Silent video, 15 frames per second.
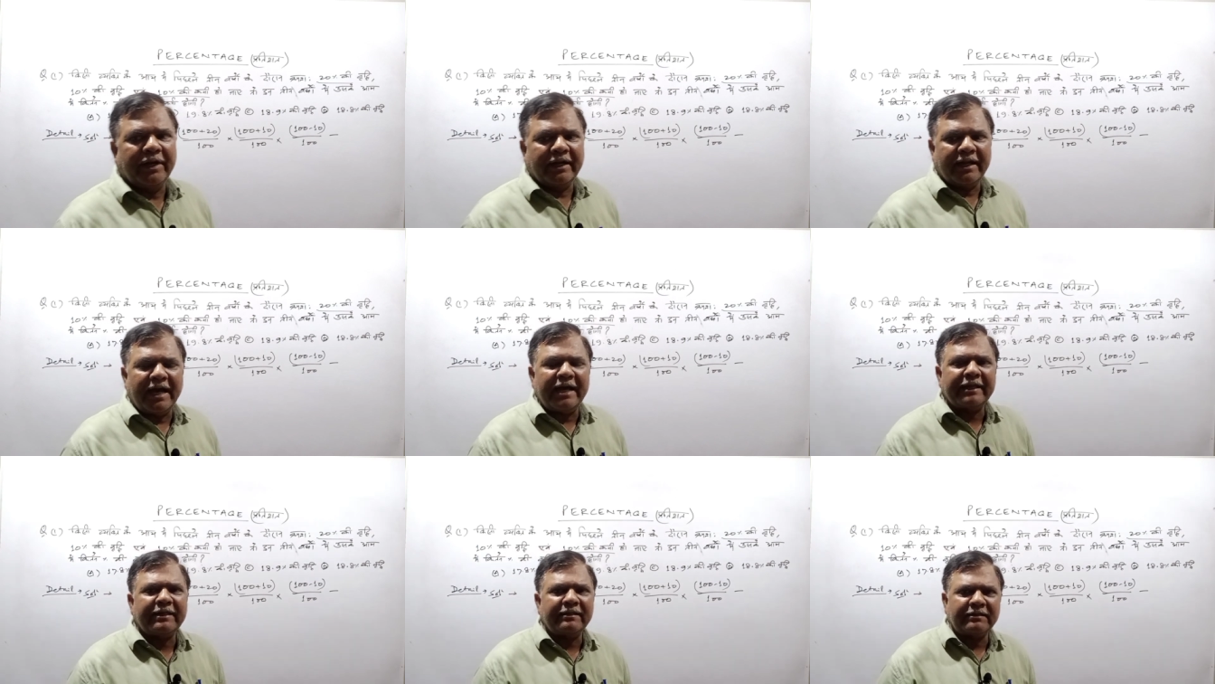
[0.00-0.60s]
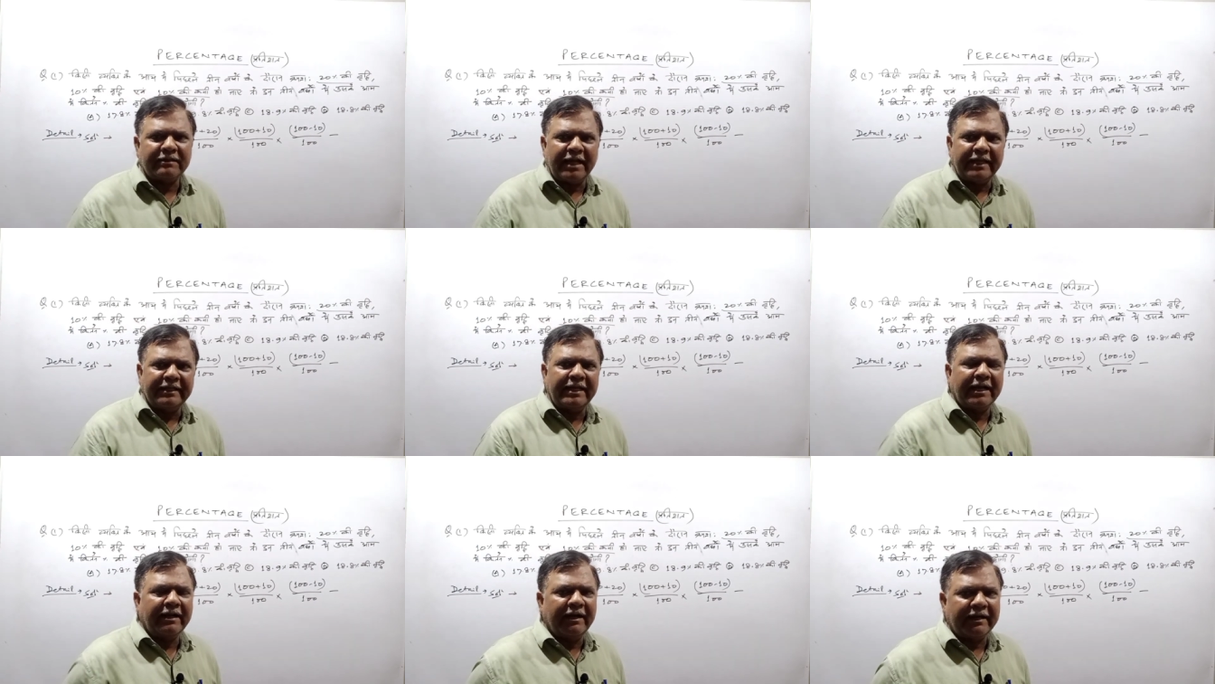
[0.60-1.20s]
बढ़ा कितना
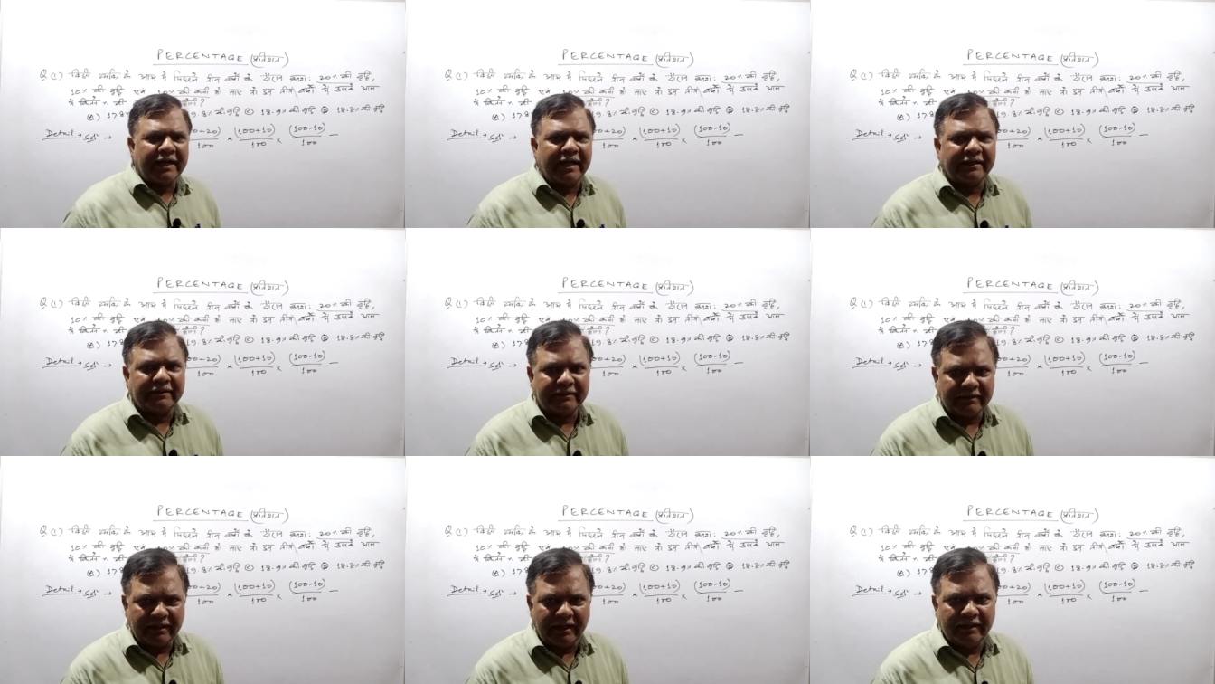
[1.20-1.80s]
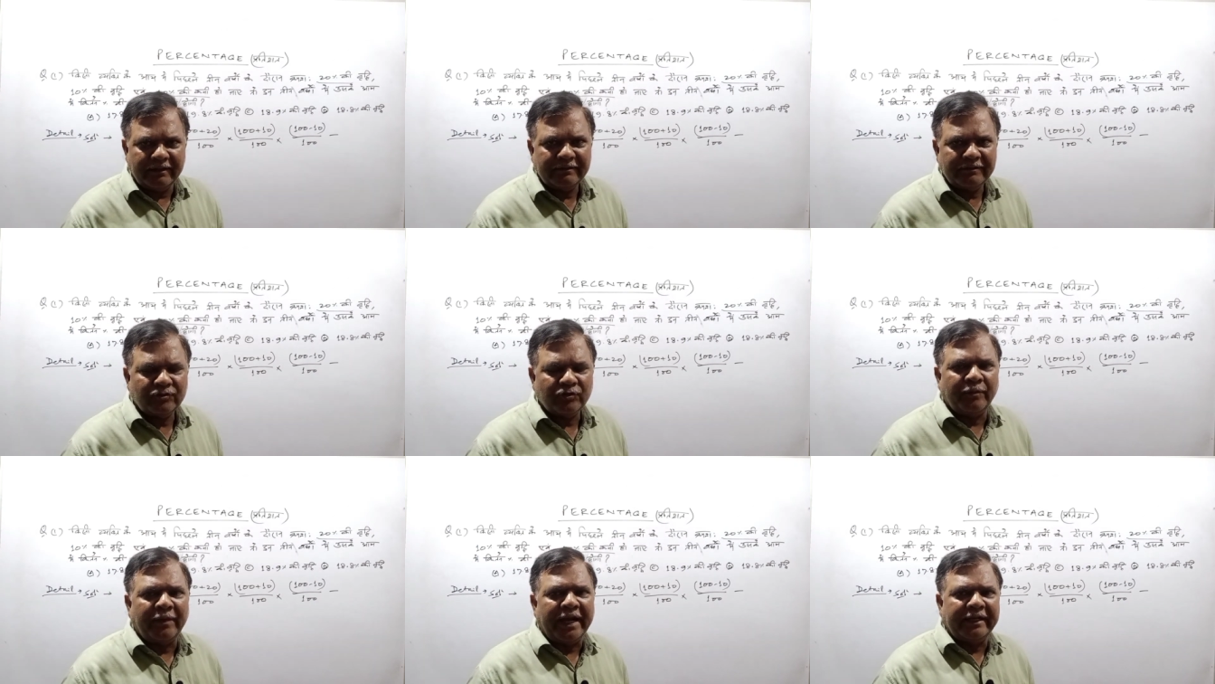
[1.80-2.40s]
या घटा कितना
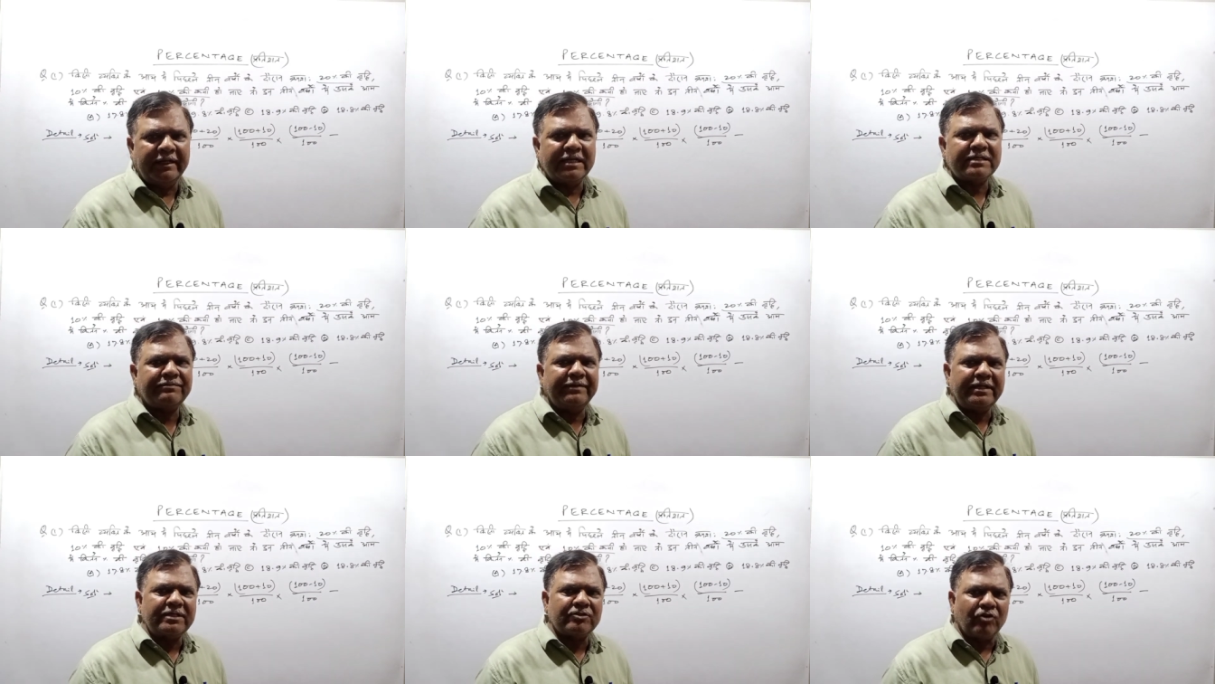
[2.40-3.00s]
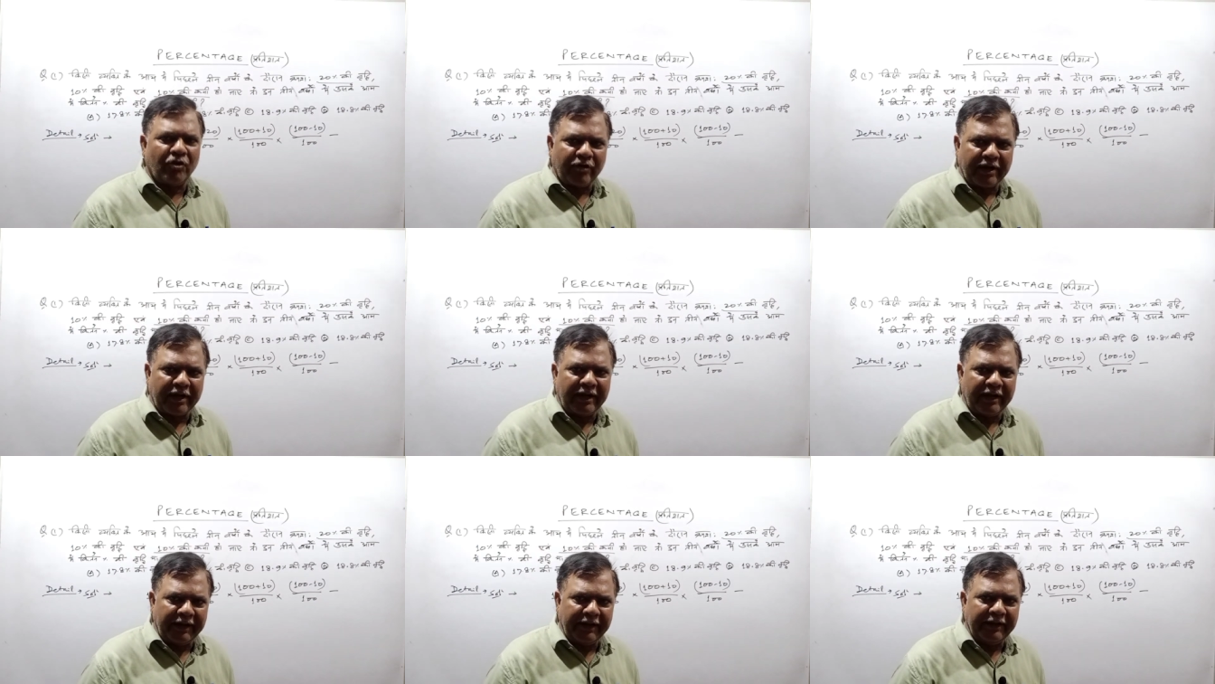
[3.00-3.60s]
तो माइनस फिर सौ
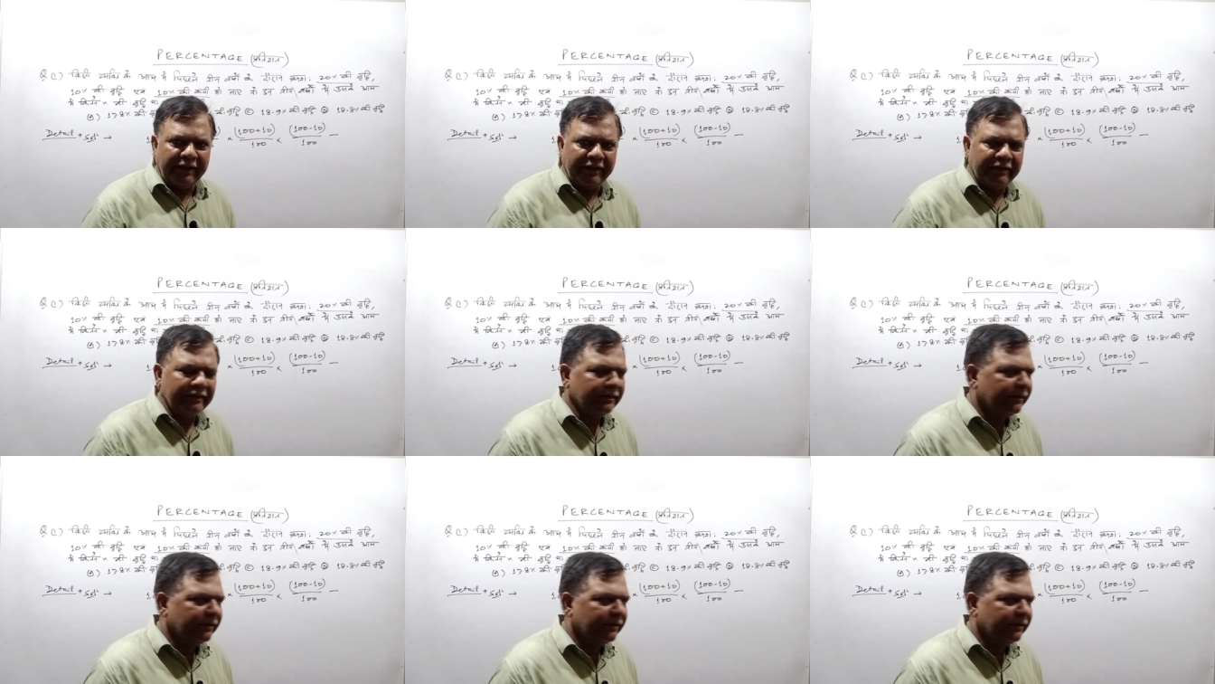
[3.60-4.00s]
कर लेंगे